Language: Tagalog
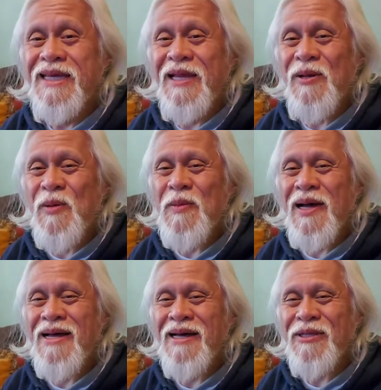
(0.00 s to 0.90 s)
Hello
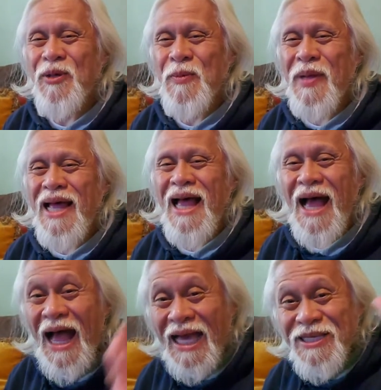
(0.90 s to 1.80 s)
mga
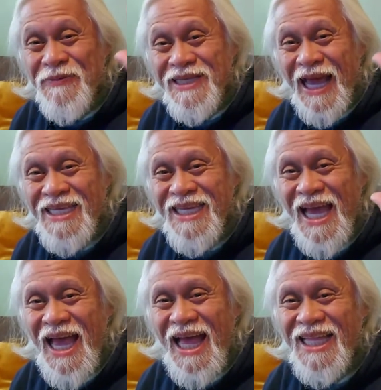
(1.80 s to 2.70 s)
katropa! Ayos ba tayo
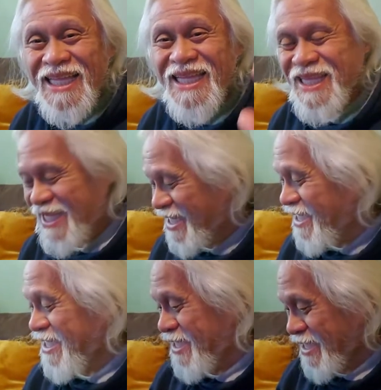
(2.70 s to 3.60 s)
dyan?
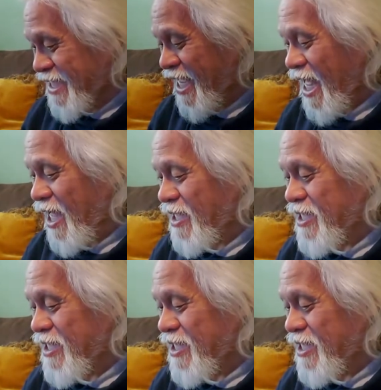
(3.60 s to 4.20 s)
Teka.